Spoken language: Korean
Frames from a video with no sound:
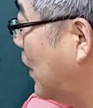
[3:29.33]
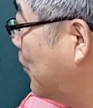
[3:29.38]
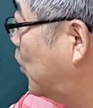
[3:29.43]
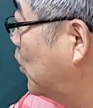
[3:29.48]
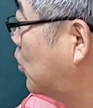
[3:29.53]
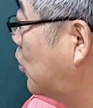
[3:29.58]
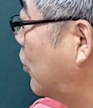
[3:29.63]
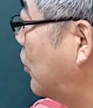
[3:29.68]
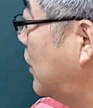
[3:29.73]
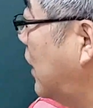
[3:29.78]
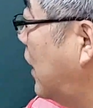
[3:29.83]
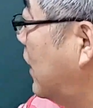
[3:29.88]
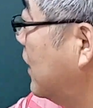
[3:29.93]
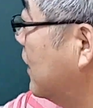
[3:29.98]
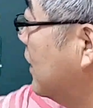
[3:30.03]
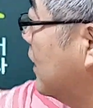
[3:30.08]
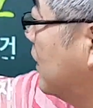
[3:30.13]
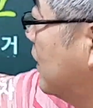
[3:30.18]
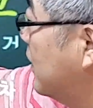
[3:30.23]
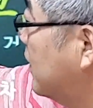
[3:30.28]
나불통인데
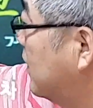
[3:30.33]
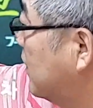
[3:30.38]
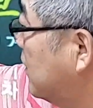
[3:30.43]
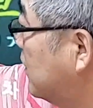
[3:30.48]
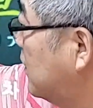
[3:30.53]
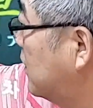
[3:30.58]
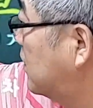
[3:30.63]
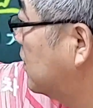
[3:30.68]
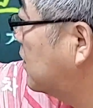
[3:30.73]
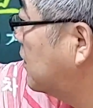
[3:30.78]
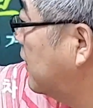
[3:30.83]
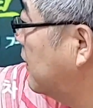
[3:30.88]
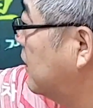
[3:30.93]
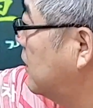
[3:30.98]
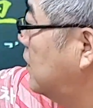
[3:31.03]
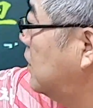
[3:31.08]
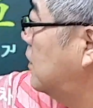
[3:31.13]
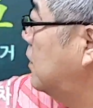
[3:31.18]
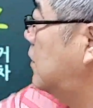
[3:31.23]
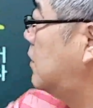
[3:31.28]

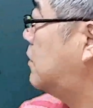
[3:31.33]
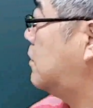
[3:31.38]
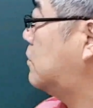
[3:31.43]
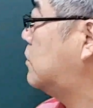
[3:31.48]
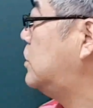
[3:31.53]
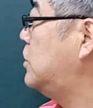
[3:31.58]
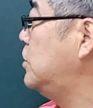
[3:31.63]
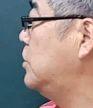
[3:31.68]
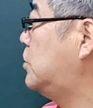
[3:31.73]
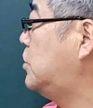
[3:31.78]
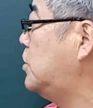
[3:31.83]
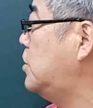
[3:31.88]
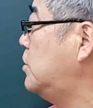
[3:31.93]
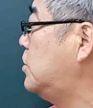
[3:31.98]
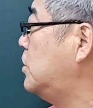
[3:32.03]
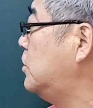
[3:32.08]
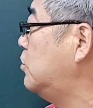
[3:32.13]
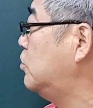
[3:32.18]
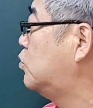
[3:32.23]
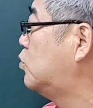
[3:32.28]
이렇게 이
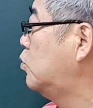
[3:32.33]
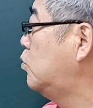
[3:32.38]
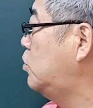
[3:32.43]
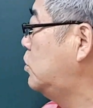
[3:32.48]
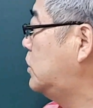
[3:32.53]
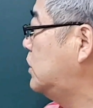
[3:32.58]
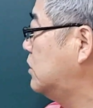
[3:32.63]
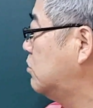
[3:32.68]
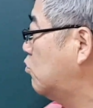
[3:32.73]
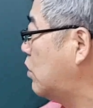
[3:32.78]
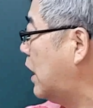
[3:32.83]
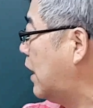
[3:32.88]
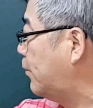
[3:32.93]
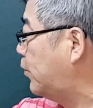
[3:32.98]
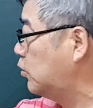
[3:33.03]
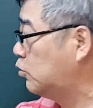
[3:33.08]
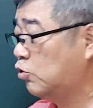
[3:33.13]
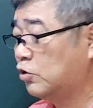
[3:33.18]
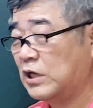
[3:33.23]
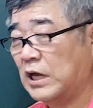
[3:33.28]
진칠진, 줄진과
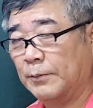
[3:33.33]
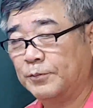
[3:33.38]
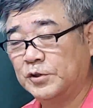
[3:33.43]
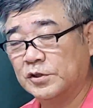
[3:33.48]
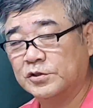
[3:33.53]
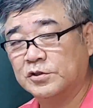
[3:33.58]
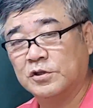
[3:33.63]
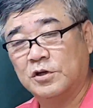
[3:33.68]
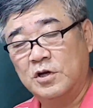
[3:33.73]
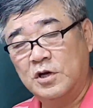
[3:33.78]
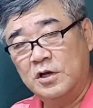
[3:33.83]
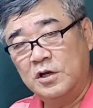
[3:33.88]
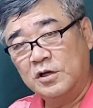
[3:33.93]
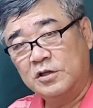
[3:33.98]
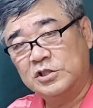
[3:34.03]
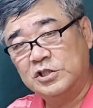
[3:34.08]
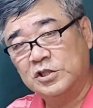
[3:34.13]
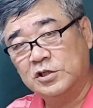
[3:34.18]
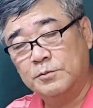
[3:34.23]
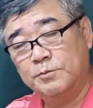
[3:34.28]
압불통이 합쳐서
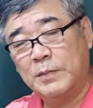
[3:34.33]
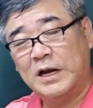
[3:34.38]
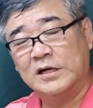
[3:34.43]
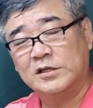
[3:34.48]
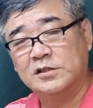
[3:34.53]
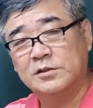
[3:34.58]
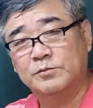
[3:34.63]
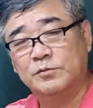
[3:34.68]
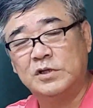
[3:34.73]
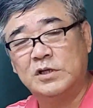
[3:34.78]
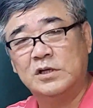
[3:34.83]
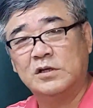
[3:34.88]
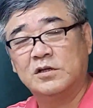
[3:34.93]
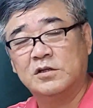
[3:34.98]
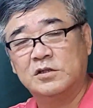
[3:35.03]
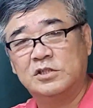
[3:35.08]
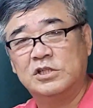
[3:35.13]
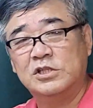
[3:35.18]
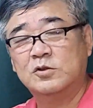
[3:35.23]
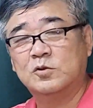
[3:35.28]
지금 말씀드린
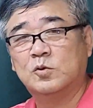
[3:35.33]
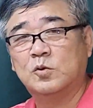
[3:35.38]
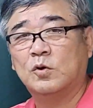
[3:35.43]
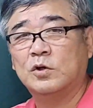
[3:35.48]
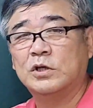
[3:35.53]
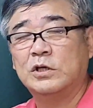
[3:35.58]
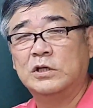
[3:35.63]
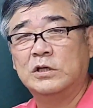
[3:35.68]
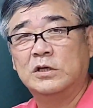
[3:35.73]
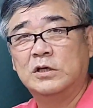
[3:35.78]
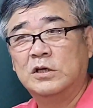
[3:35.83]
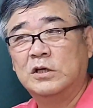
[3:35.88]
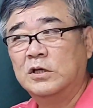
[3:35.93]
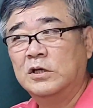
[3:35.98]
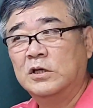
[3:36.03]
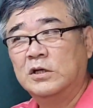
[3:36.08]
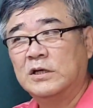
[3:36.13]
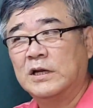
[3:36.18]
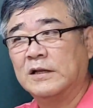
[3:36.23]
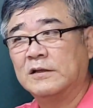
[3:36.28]
그 진통이라는
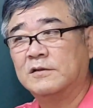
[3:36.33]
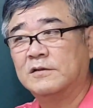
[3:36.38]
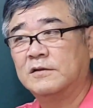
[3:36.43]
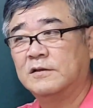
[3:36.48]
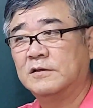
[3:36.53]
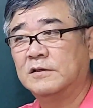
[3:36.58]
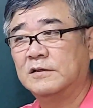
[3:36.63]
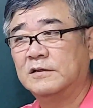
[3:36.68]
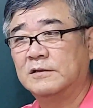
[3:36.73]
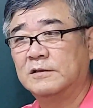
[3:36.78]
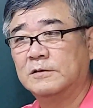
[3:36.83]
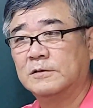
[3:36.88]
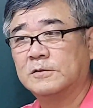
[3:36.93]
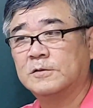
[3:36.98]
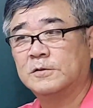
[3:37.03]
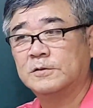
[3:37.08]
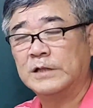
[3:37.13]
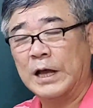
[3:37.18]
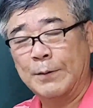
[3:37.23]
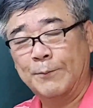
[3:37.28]

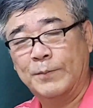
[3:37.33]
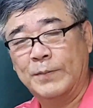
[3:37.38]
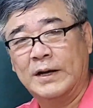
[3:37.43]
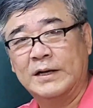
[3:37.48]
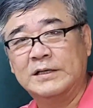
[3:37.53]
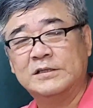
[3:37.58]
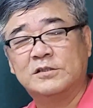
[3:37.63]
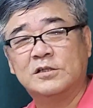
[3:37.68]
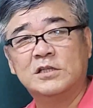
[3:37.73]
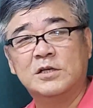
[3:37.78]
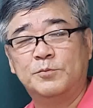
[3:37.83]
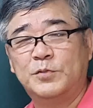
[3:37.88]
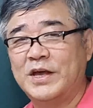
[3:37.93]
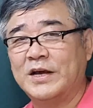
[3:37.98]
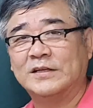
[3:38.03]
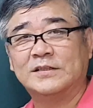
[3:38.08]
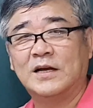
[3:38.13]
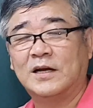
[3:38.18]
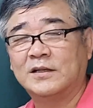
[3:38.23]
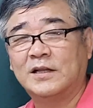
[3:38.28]
그 낱말이
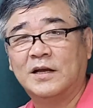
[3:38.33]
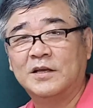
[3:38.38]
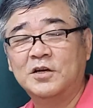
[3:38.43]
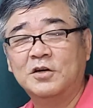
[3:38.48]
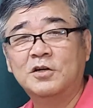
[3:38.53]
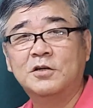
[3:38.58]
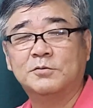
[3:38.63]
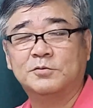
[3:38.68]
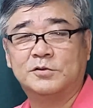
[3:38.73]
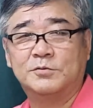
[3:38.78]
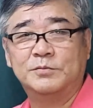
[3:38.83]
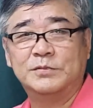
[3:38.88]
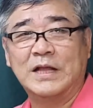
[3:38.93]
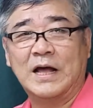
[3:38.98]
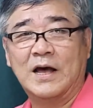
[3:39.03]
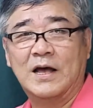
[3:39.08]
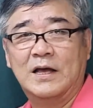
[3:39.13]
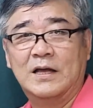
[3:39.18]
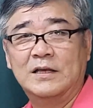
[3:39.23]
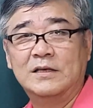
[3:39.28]
성립되기가 상당히
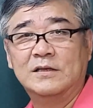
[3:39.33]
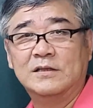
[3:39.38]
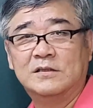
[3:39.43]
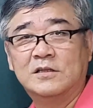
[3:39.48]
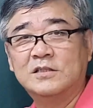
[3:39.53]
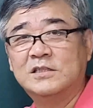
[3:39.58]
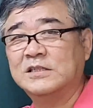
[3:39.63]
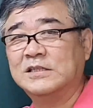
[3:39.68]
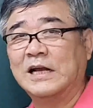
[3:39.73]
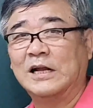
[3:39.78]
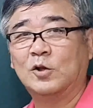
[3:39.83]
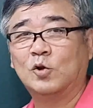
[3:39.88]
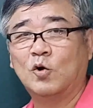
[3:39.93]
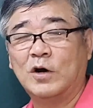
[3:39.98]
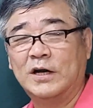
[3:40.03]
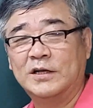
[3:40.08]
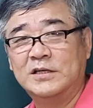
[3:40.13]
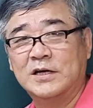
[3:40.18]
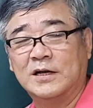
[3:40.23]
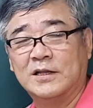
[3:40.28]
어렵습니다. 이 뜻이 잘
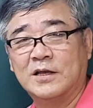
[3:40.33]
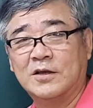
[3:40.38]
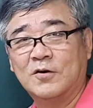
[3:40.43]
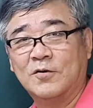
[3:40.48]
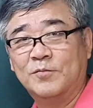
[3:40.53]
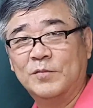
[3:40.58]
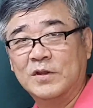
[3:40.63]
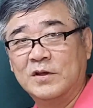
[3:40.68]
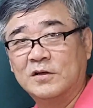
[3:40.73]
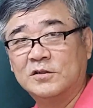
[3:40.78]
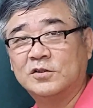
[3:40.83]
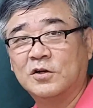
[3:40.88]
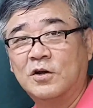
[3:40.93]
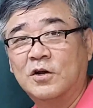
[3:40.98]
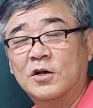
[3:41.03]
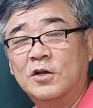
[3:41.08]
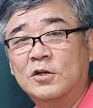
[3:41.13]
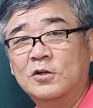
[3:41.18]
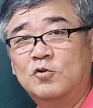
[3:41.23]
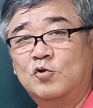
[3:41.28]
통하지 않아요. 그래서
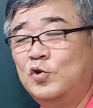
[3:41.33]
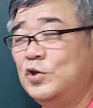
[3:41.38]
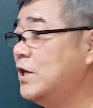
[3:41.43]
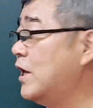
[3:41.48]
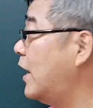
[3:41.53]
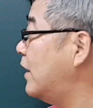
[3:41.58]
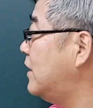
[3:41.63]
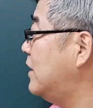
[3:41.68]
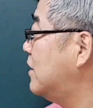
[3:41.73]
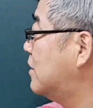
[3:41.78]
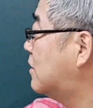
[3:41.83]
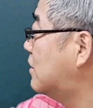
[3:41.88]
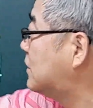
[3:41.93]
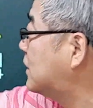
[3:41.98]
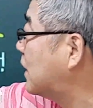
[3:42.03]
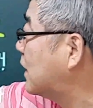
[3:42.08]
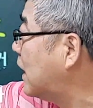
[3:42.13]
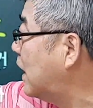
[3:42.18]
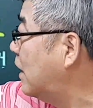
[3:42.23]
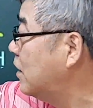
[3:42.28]
뒤에 이
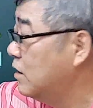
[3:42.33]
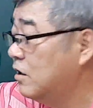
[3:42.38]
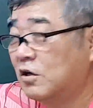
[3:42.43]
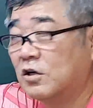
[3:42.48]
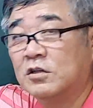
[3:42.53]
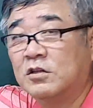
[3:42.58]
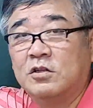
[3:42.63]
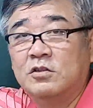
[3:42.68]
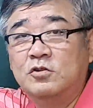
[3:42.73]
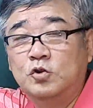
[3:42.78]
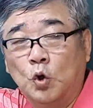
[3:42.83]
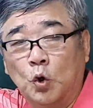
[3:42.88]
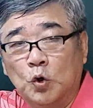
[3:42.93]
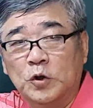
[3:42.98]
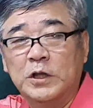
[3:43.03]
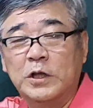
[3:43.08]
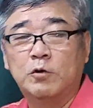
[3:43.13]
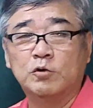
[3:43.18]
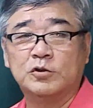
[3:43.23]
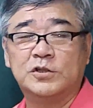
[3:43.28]
글자가 어떤
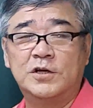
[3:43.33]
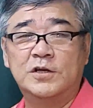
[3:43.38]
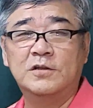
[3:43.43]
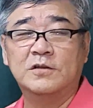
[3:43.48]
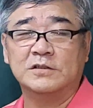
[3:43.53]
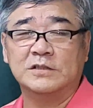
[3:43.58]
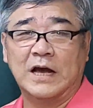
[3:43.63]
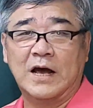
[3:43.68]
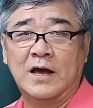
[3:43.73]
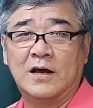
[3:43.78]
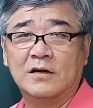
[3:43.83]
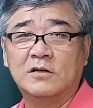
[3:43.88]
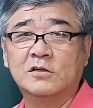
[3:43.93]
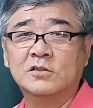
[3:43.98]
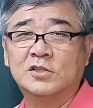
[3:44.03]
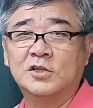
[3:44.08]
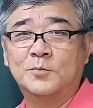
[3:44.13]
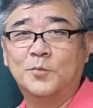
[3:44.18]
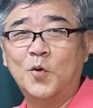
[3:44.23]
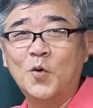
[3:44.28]
용례로 쓰이느냐
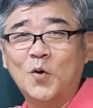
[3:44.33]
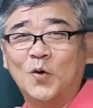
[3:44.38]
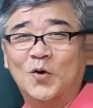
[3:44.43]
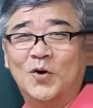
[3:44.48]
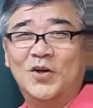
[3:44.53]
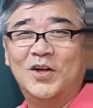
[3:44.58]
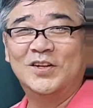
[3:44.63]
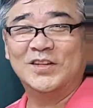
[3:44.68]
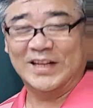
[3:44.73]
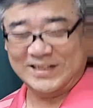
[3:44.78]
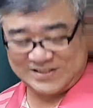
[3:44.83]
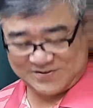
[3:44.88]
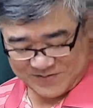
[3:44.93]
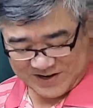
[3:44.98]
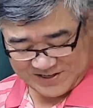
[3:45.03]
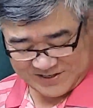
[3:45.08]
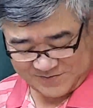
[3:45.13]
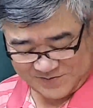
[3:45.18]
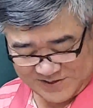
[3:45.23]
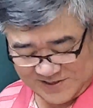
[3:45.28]
그것을 보고 다시
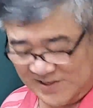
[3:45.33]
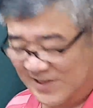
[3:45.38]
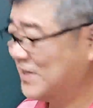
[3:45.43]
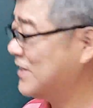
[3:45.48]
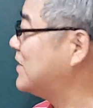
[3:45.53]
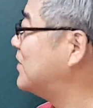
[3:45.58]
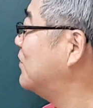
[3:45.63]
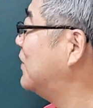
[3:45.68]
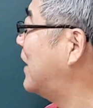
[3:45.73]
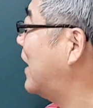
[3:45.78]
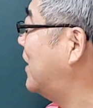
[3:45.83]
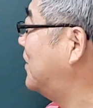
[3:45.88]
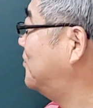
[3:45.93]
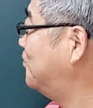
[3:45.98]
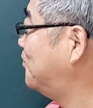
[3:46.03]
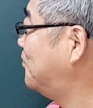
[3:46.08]
말씀을 드리겠습니다.